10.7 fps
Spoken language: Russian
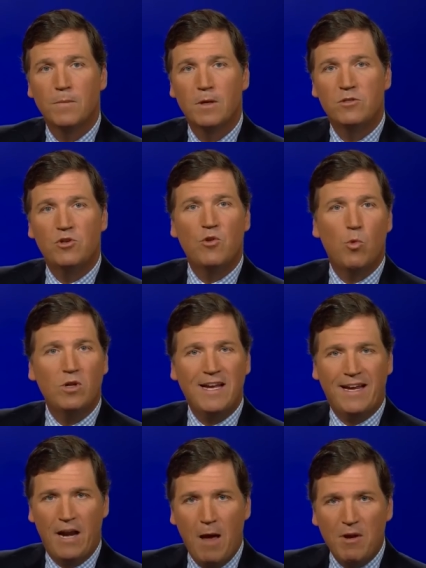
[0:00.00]
А Мировой
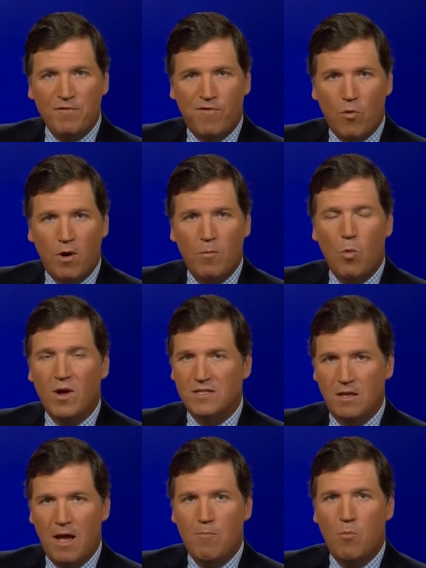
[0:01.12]
экономический форум
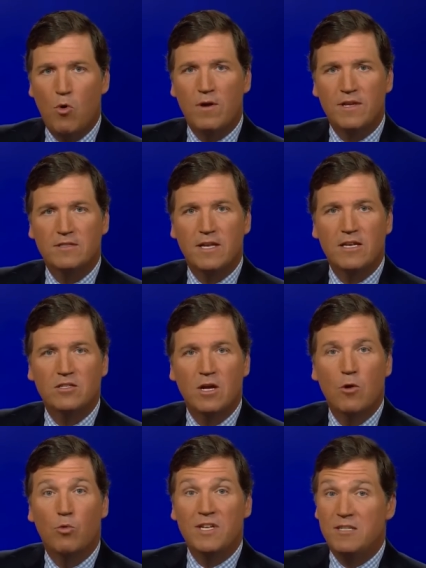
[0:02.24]
хочет этого всего еще
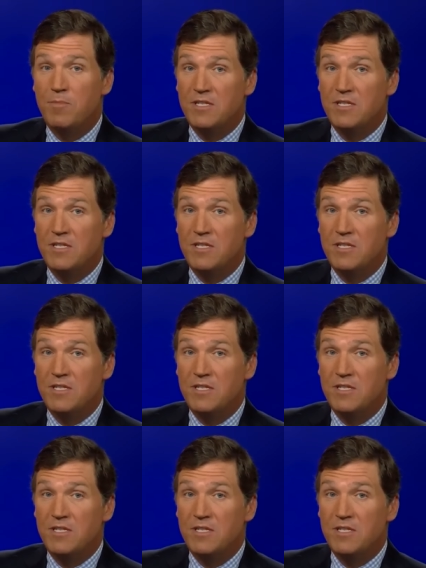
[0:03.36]
больше.